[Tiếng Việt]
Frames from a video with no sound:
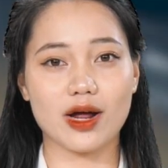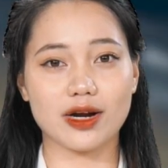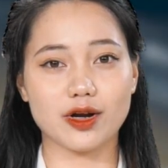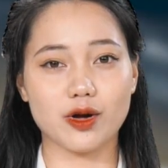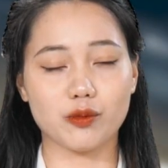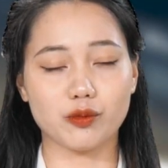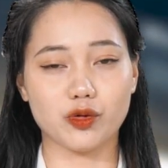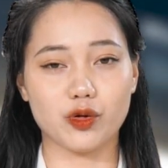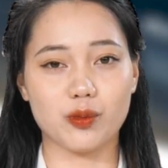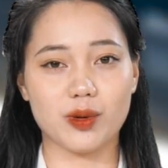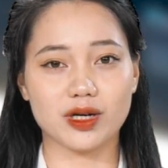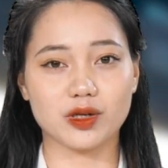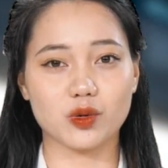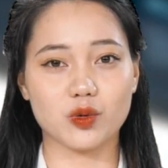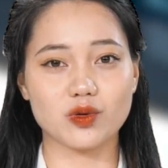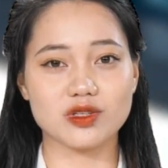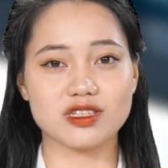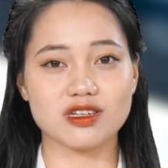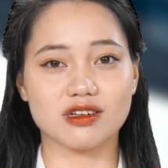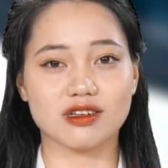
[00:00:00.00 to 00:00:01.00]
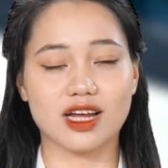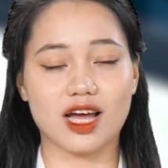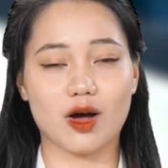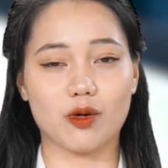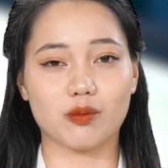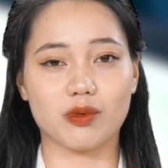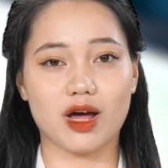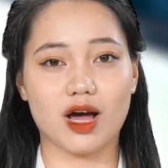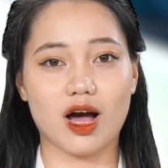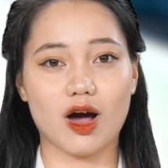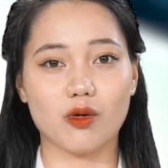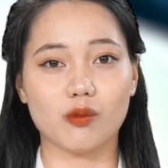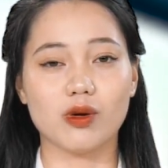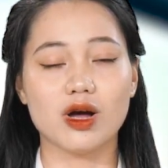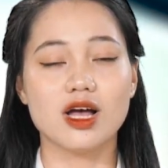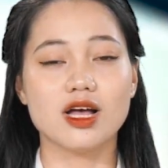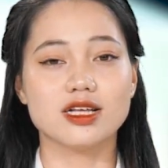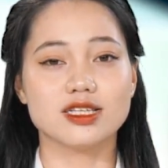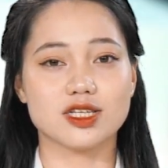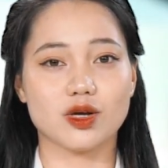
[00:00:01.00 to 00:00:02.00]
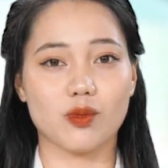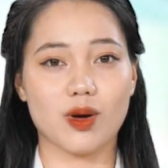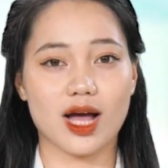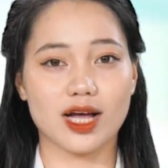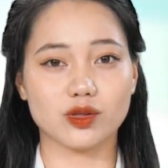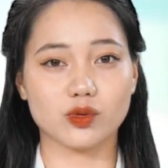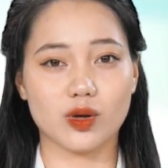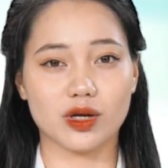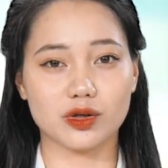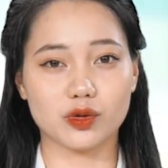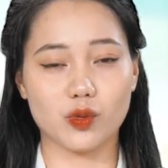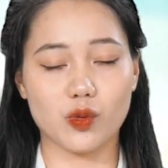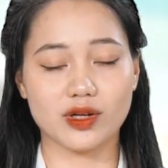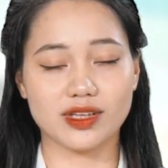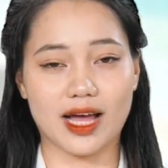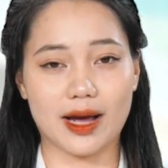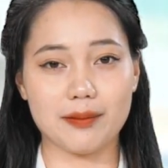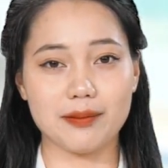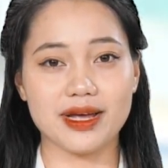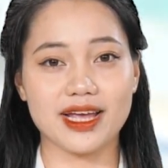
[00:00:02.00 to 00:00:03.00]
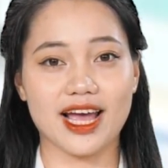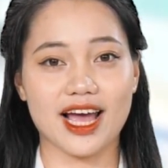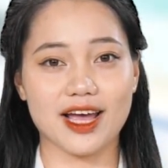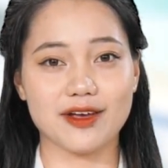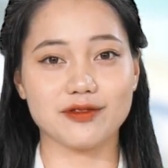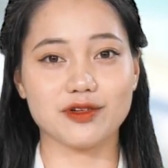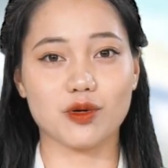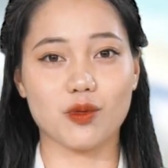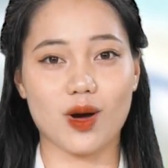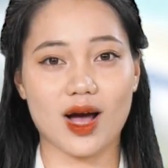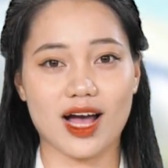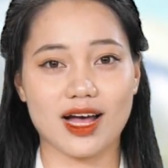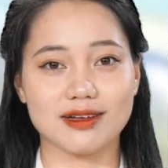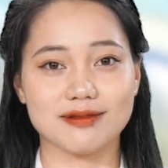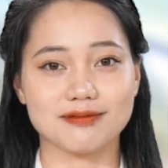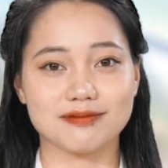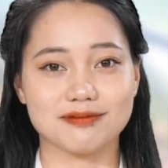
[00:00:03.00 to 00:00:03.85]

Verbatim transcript: hoạt động nổi bật của trường Đại học Lạc Hồng trong hai tuần cuối tháng mười hai vừa qua.